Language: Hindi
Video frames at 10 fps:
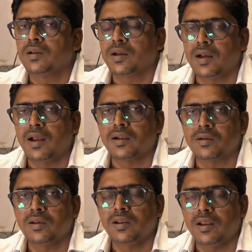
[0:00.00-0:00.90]
कि कहाँ
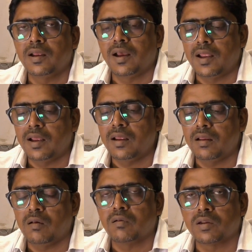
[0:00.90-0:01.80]
से ये आया
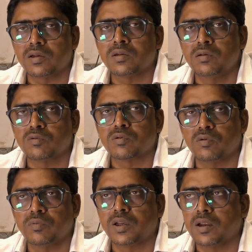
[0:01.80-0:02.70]
है और किसने
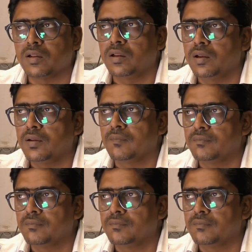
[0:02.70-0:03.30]
उसको भेजा था